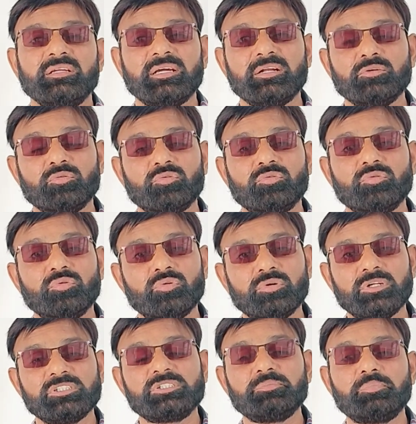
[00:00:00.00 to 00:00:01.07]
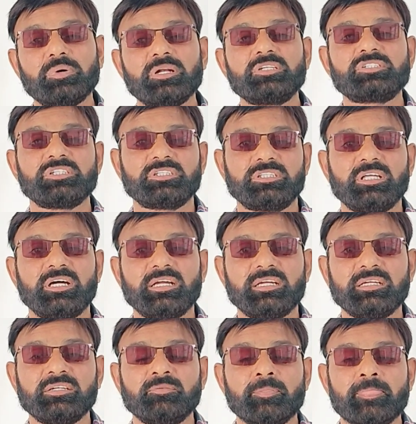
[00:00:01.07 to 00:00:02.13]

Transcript: यार वो नसीब पलट सकता है